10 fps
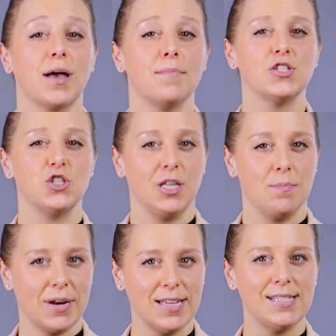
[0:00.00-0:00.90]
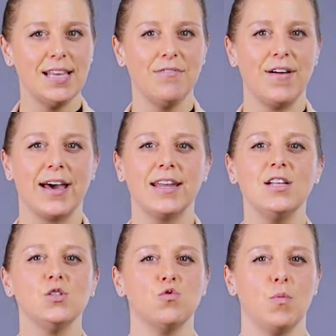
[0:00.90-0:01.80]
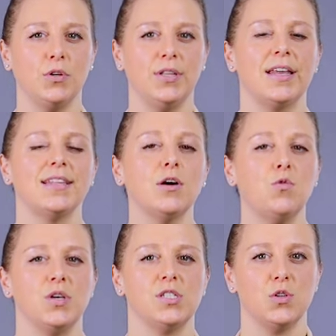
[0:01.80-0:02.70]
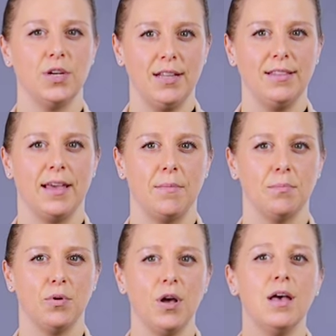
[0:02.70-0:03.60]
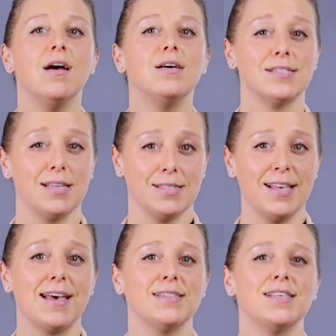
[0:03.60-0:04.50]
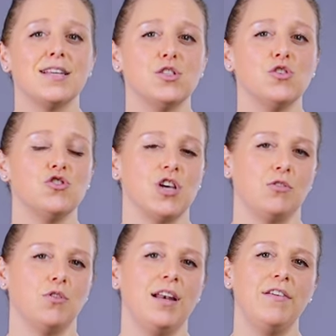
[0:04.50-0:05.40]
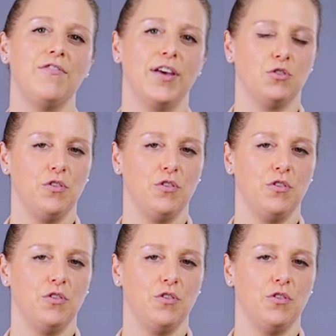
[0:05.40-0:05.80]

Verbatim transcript: capace di preservare il suo potere d'acquisto nel tempo, senza essere soggetto all'effetto